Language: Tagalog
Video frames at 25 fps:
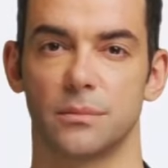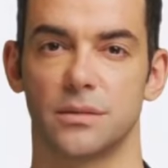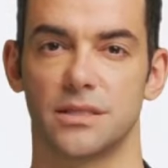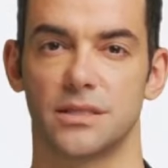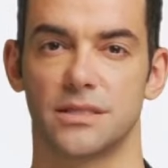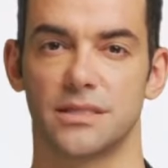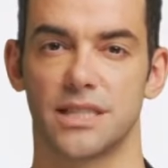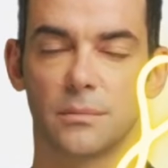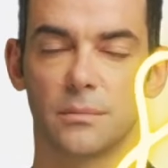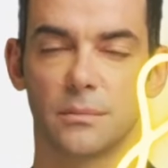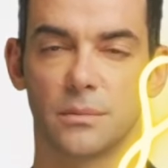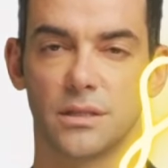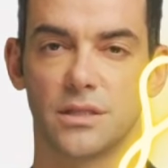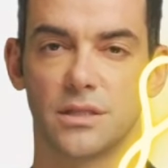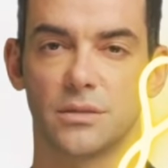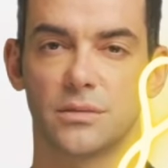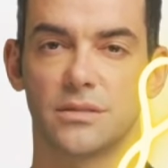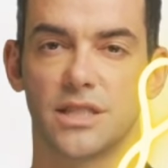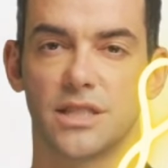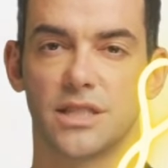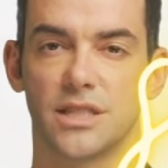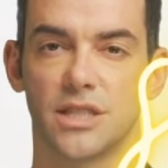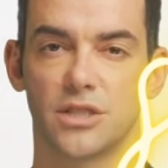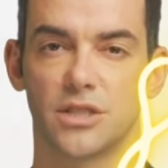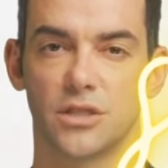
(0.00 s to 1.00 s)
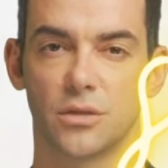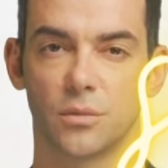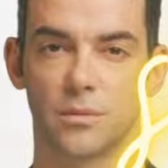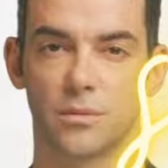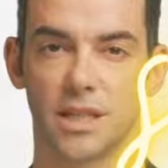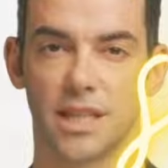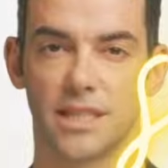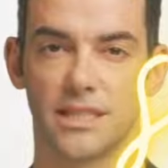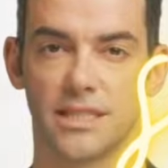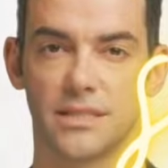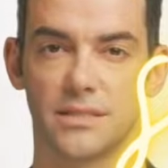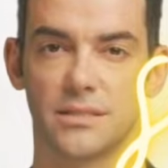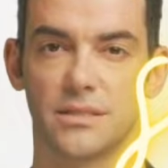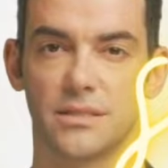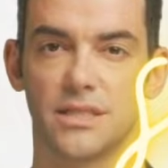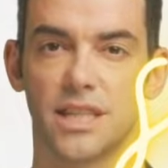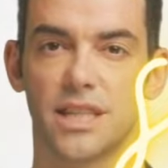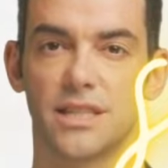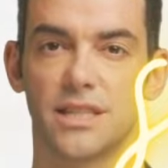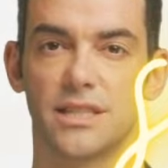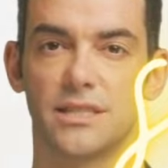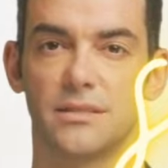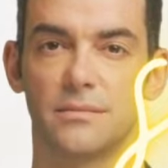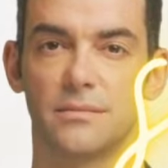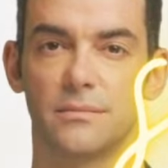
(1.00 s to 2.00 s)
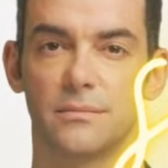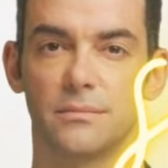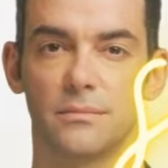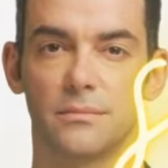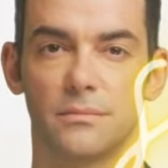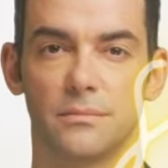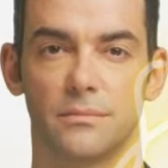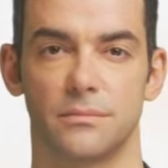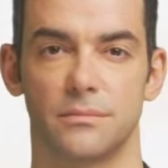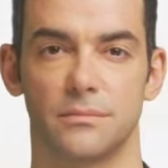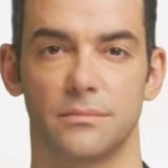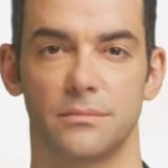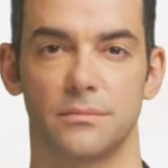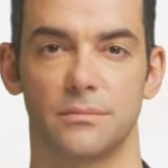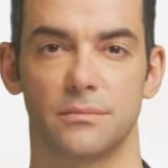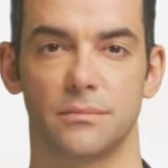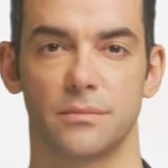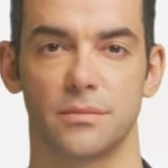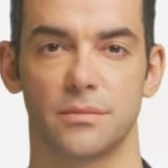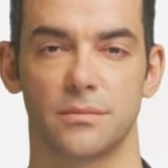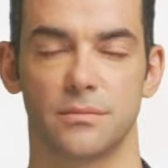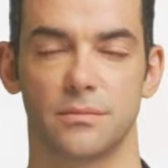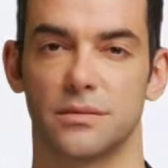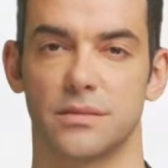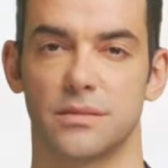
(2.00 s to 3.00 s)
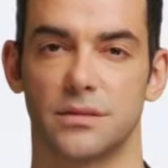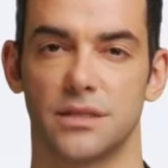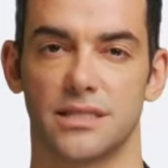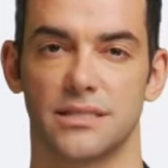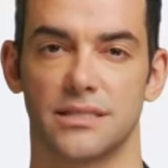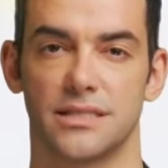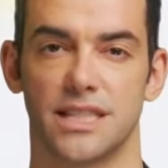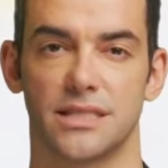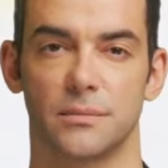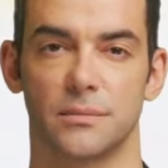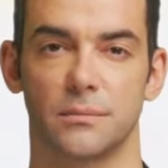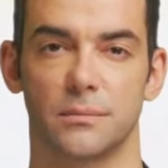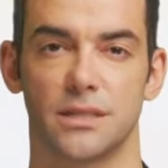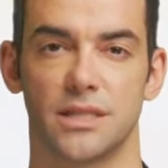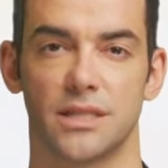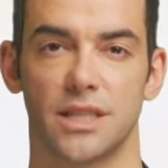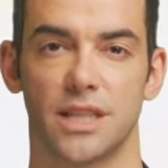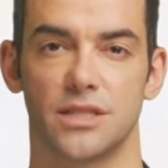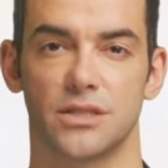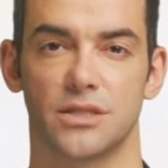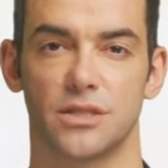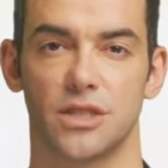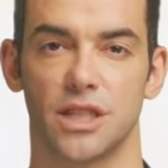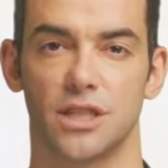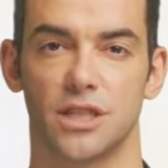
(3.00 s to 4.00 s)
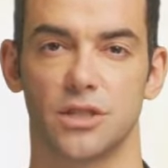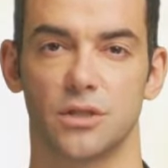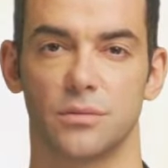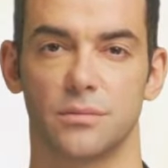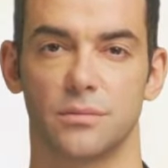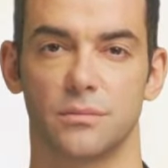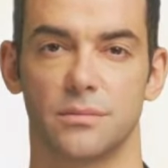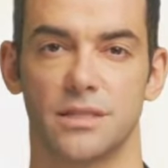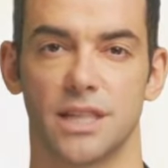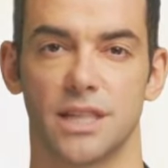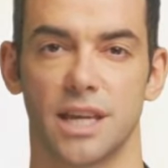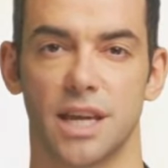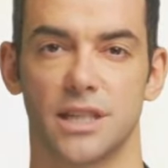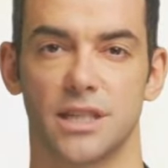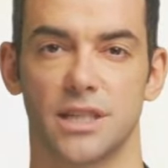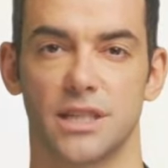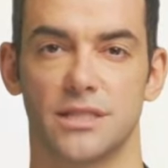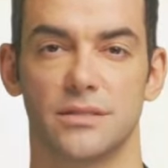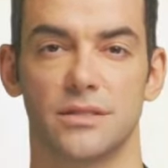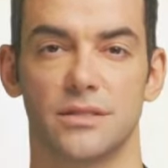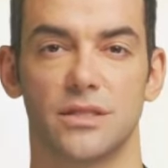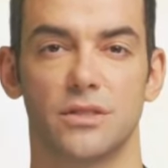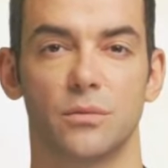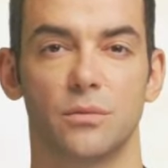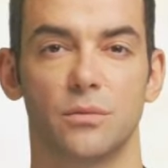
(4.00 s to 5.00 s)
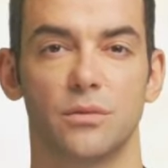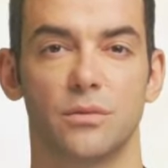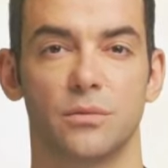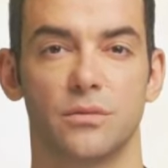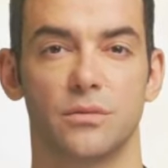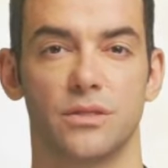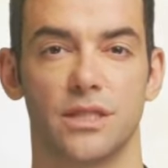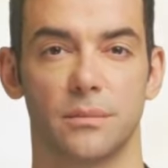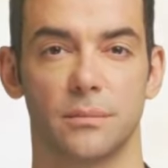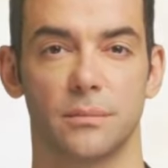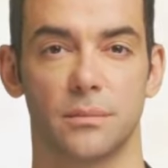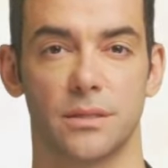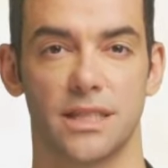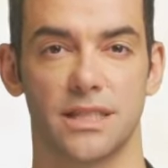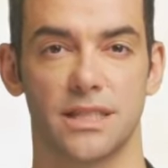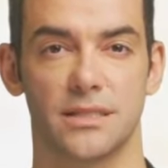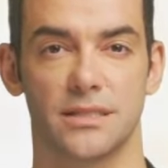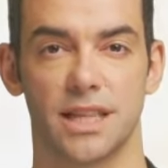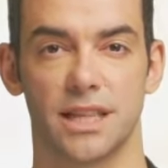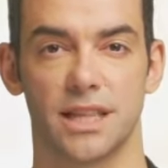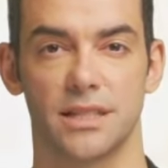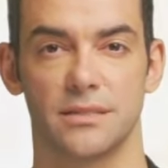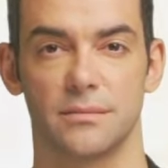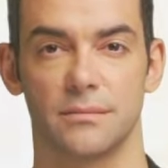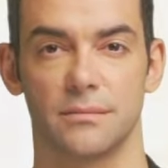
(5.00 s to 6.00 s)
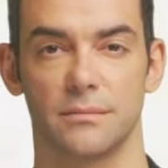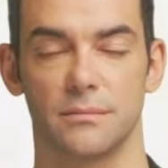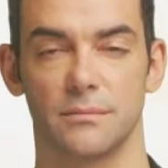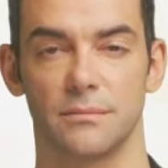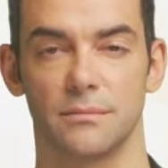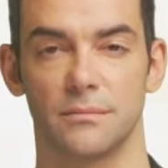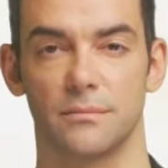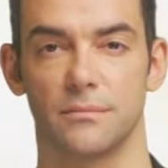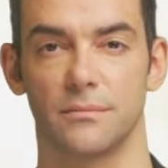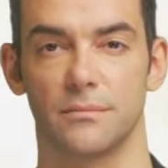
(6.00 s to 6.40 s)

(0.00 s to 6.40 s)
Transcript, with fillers: ang masasabi niyo sa issue natin today? This has been Angelo, hanggang sa susunod na balita,